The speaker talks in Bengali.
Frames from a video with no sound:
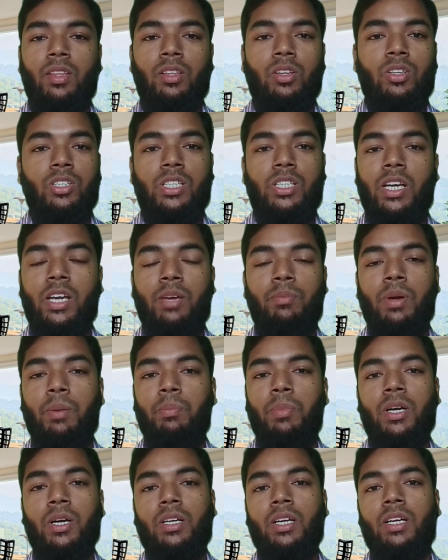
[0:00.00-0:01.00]
তো সেই
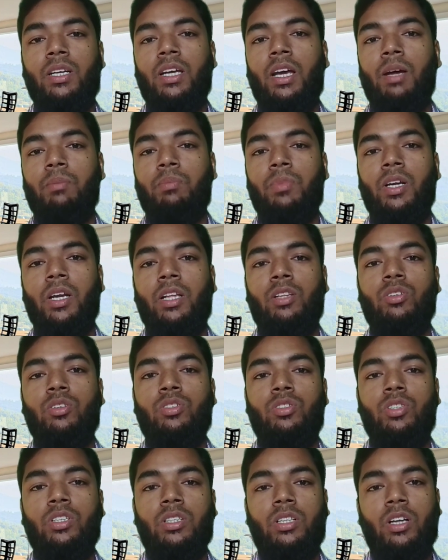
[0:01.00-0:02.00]
ব্যাপারটা নিয়ে আপনার এত
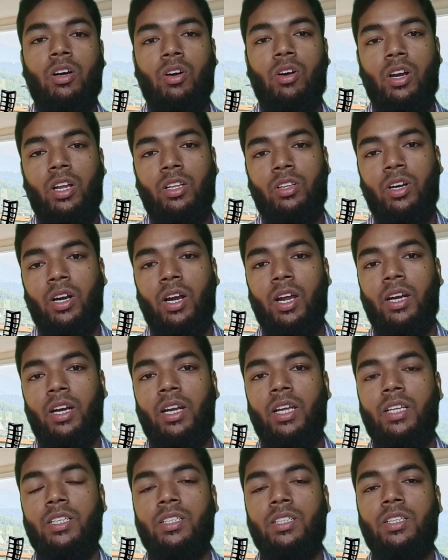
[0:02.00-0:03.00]
চিন্তা করা দরকার
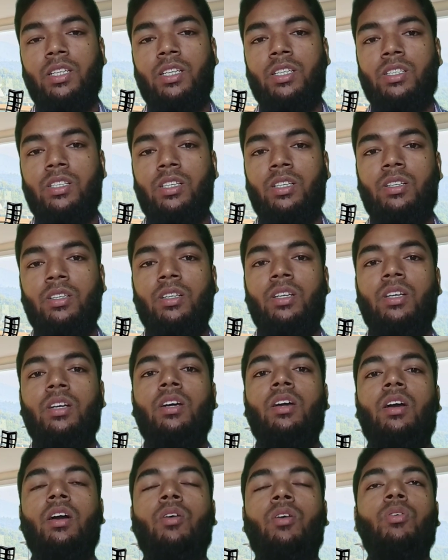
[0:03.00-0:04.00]
নেই যে দেশের
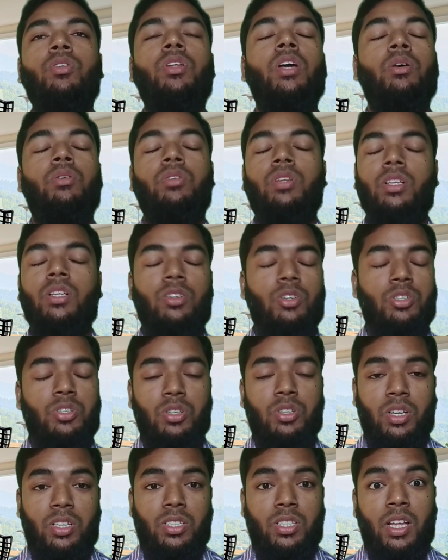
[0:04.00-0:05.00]
কোথায় কোথায়
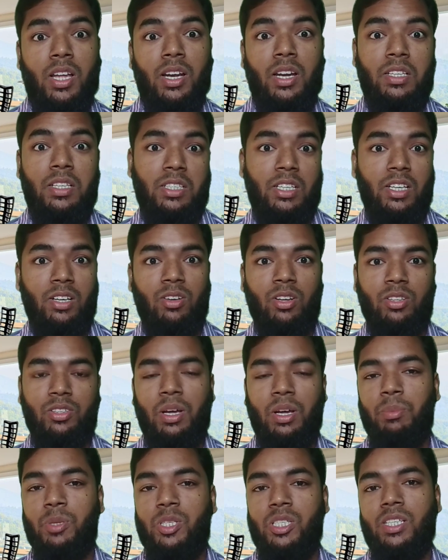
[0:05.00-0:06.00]
দর্শনীয় স্থান আছে এগুলো তো
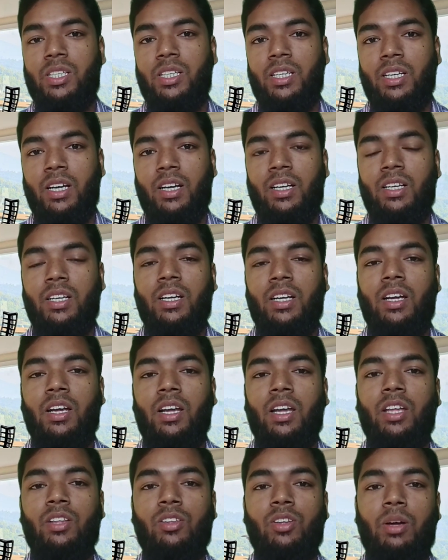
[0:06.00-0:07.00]
আমি চিনি না
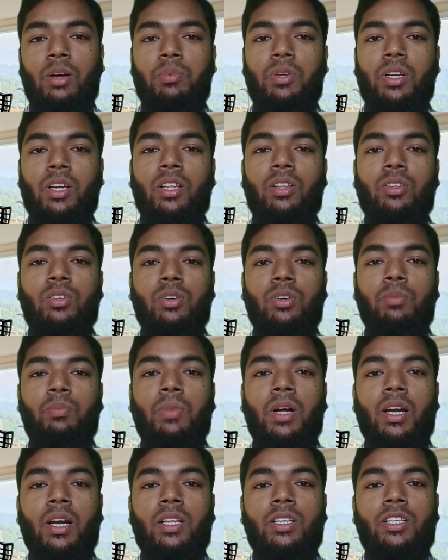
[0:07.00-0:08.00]
কিন্তু আপনি কিন্তু
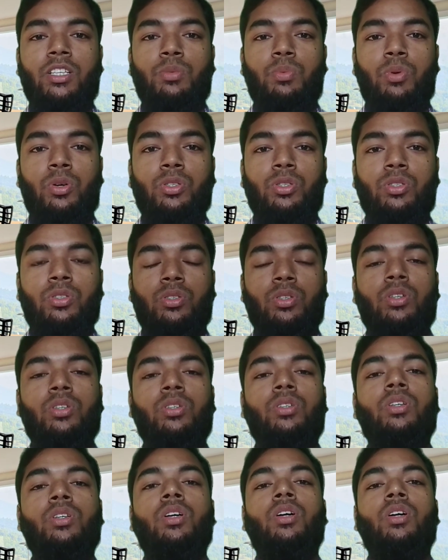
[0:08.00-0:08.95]
বাংলাদেশ পর্যটন